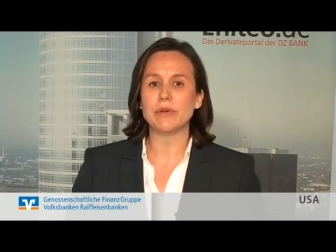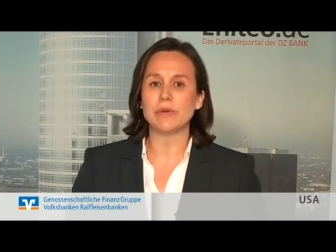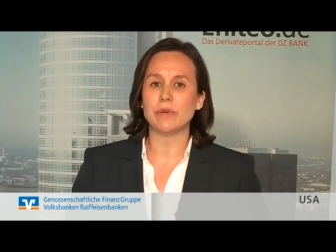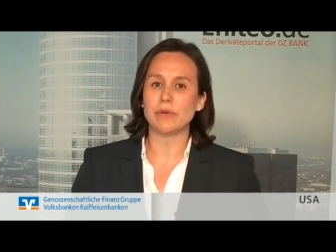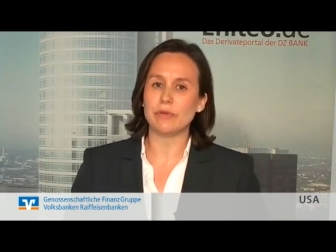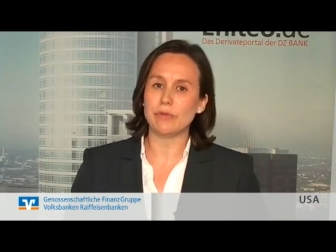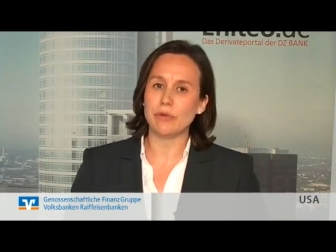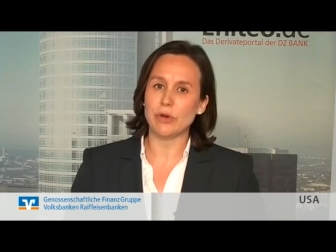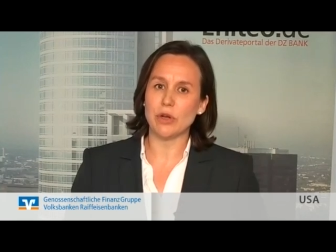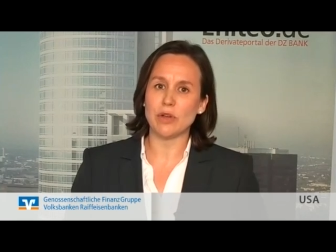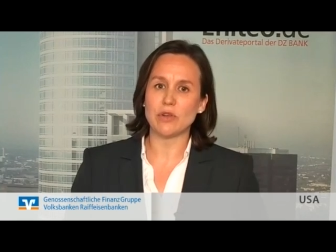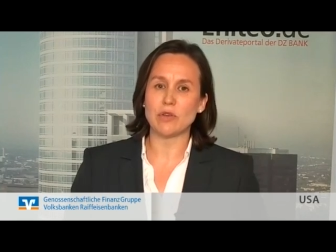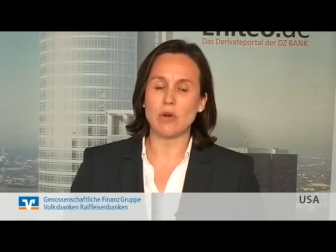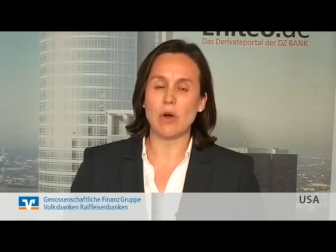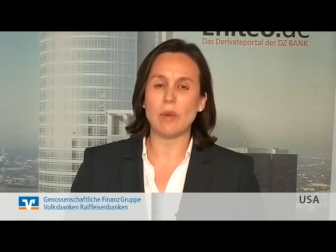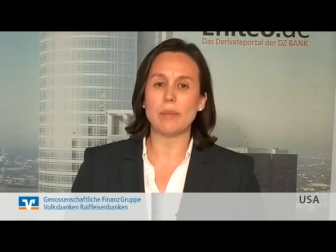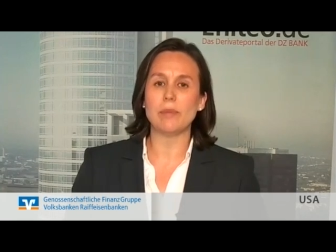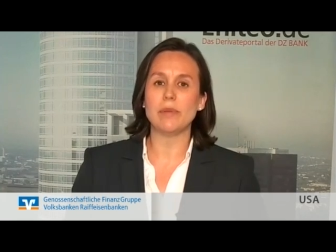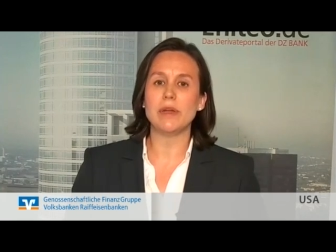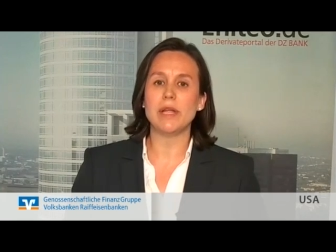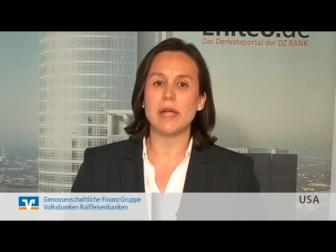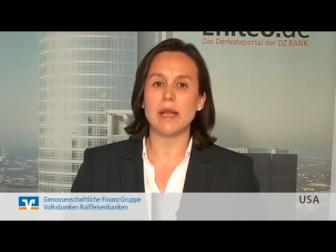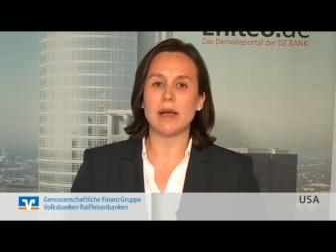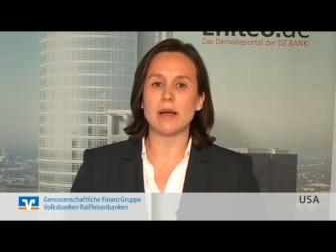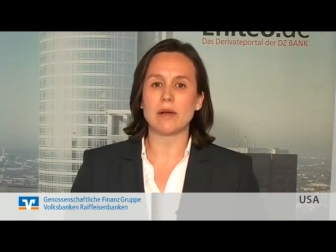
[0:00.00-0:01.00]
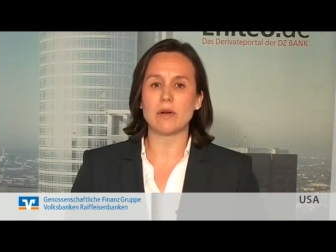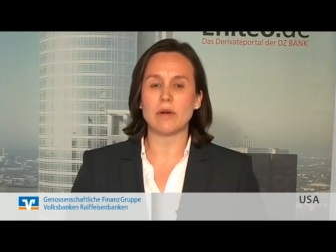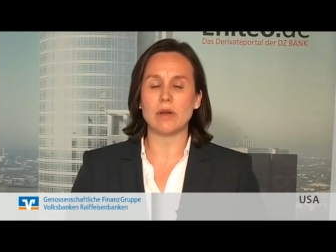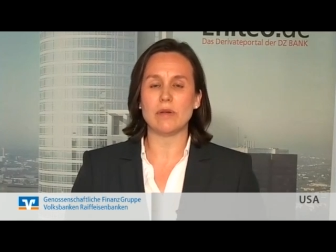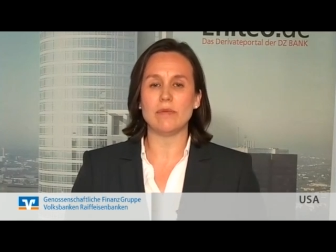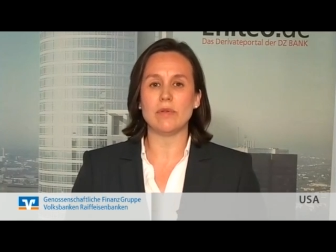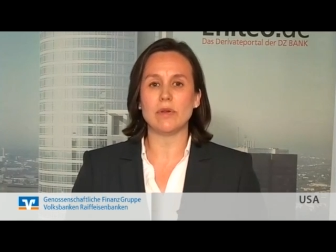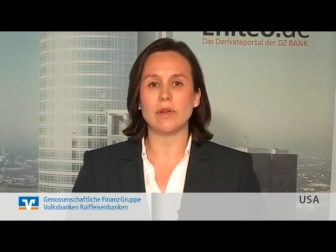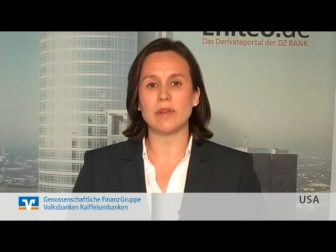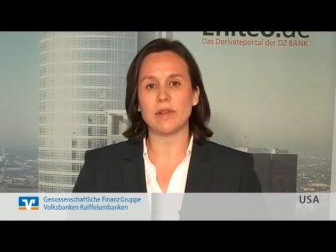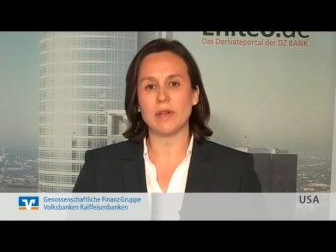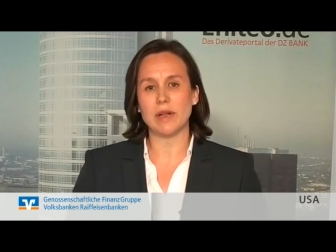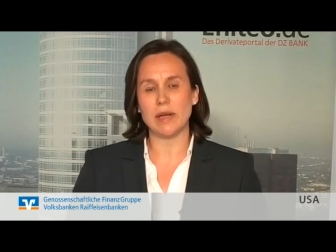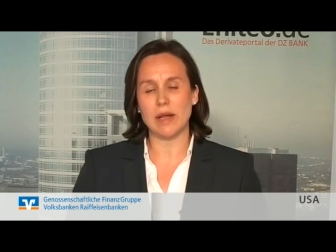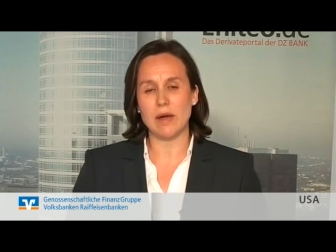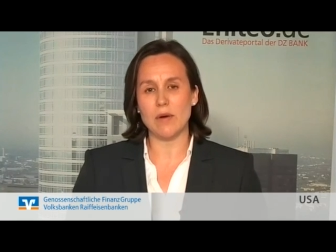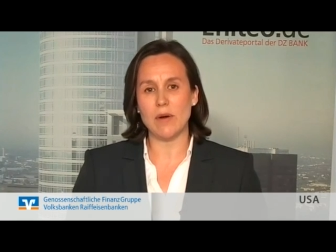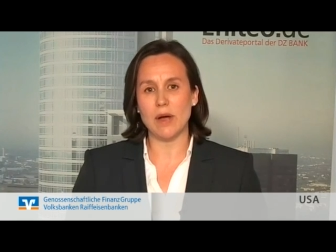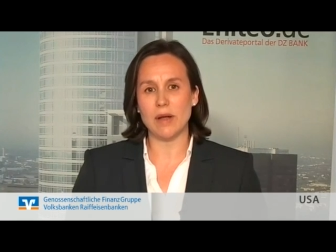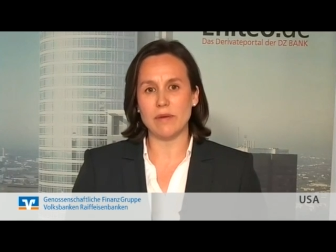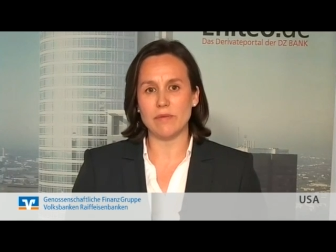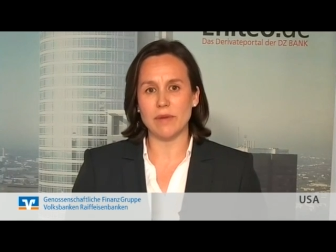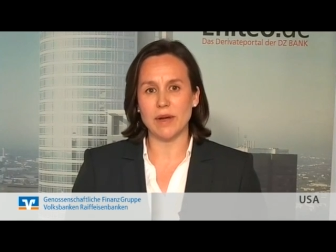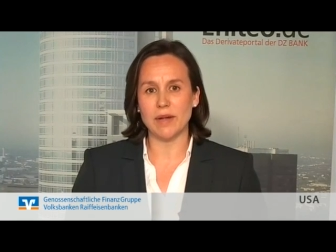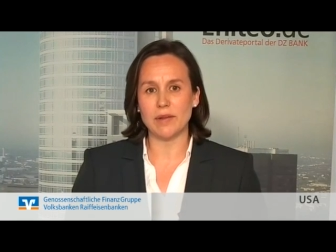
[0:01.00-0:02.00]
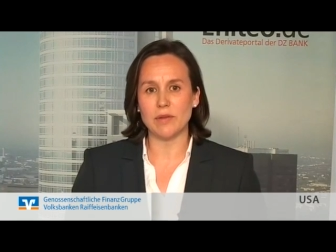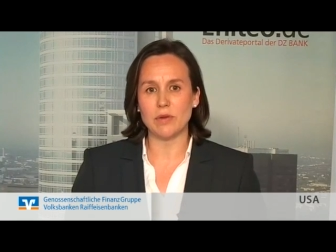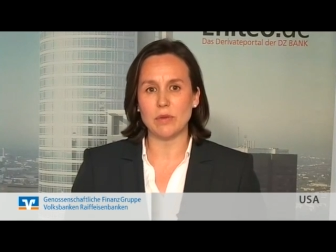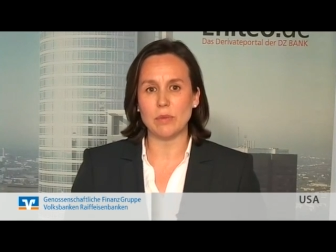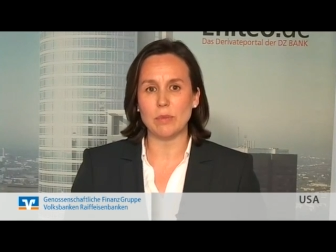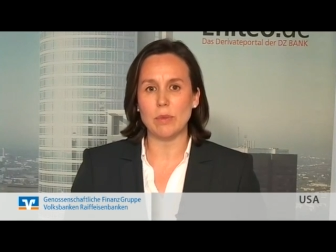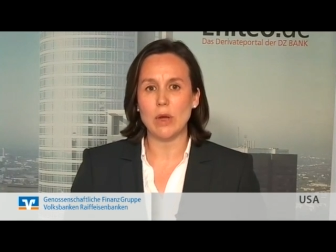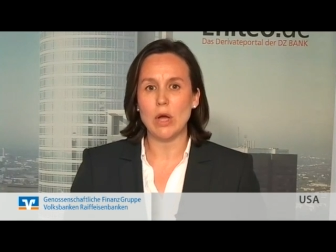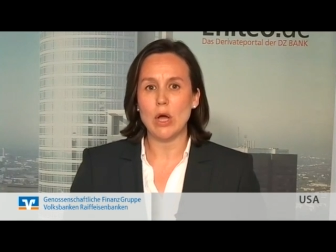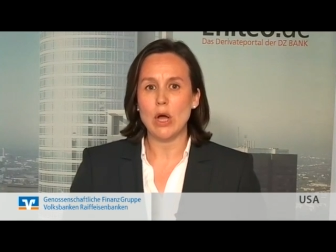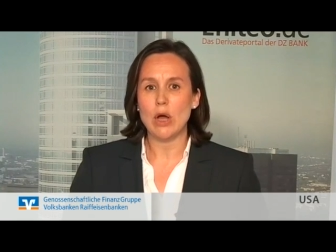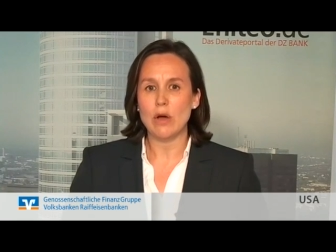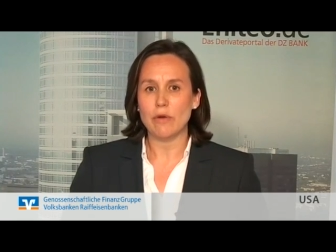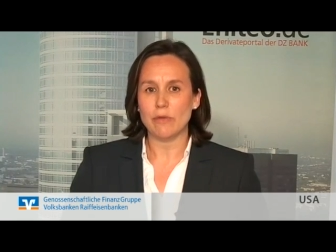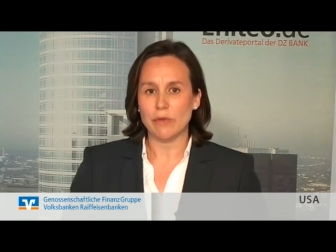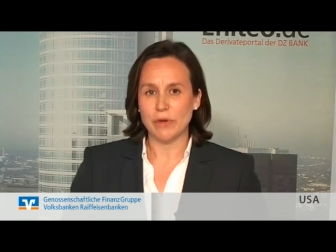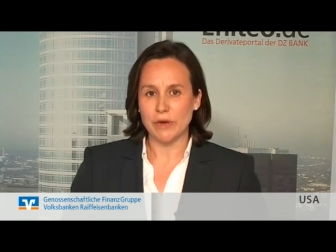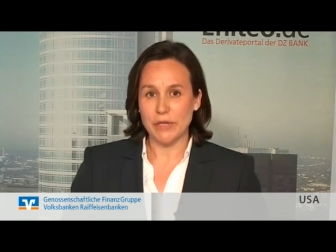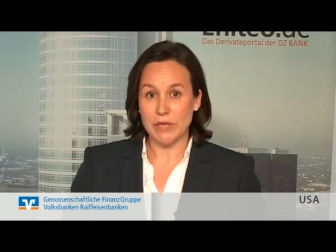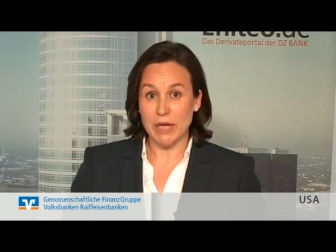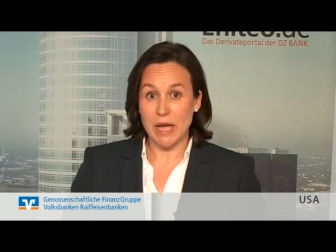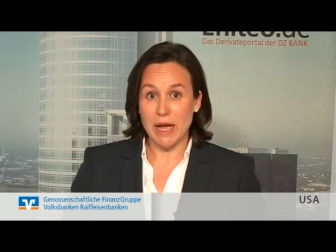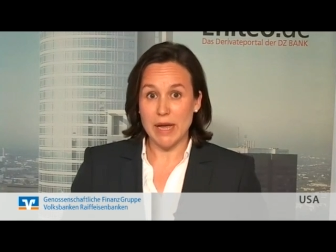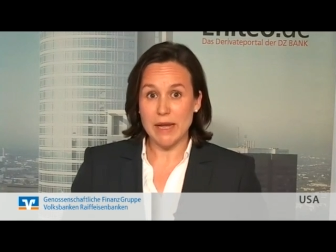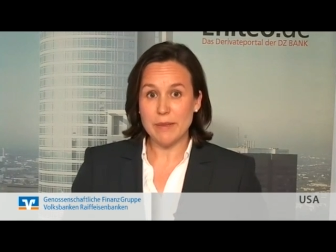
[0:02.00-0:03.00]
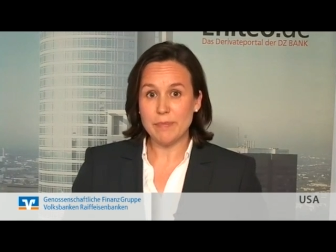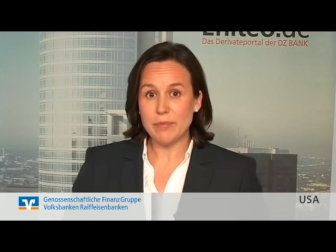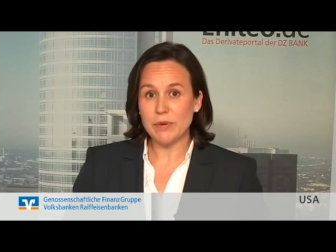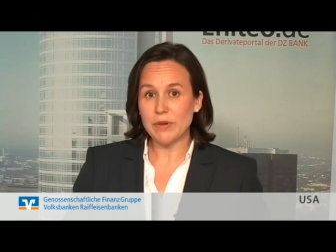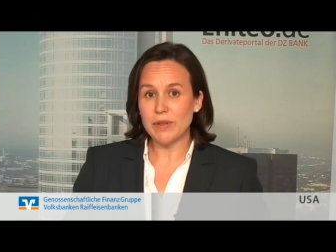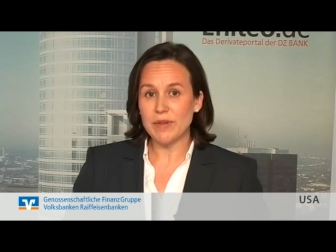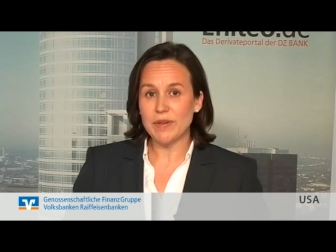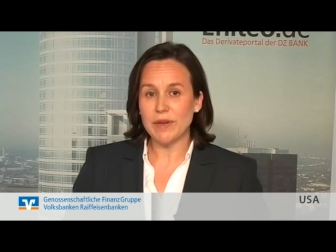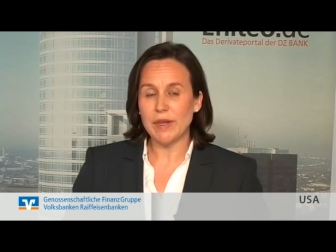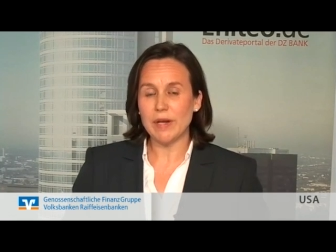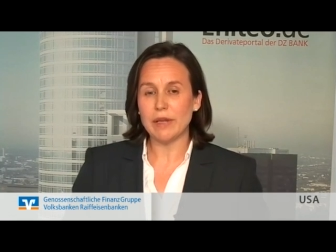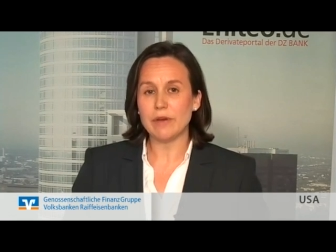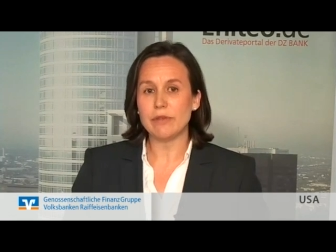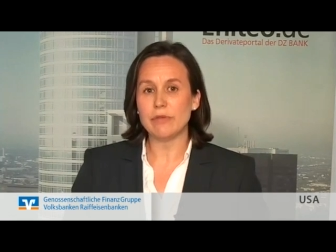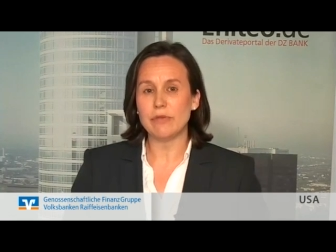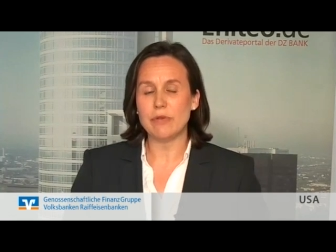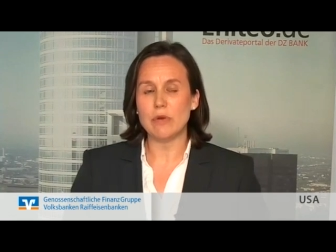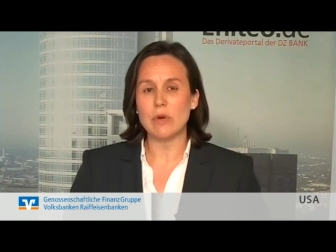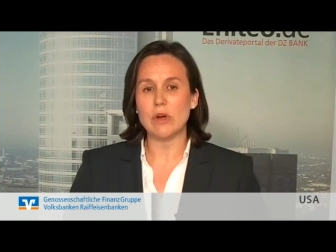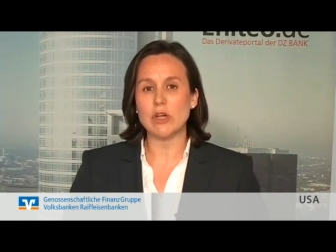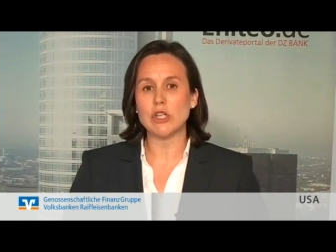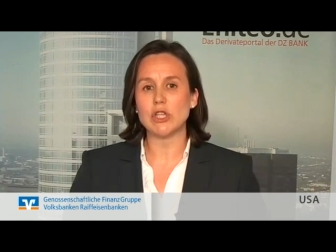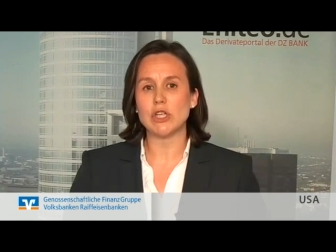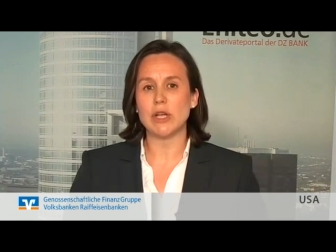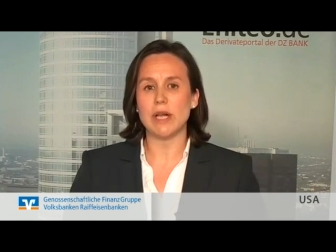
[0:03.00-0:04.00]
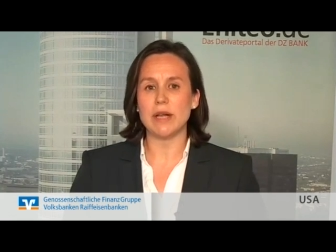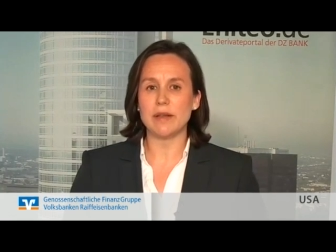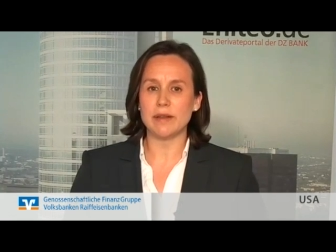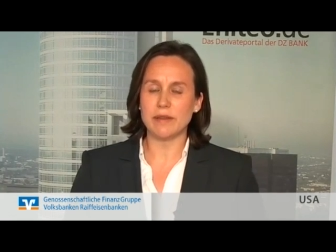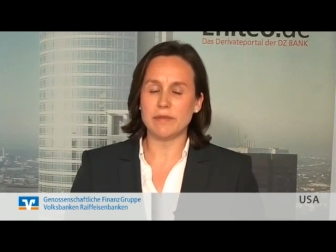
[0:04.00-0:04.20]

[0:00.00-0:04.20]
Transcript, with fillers: Und für das kommende Jahr können wir uns dann auch ein Wachstum von 3% vorstellen.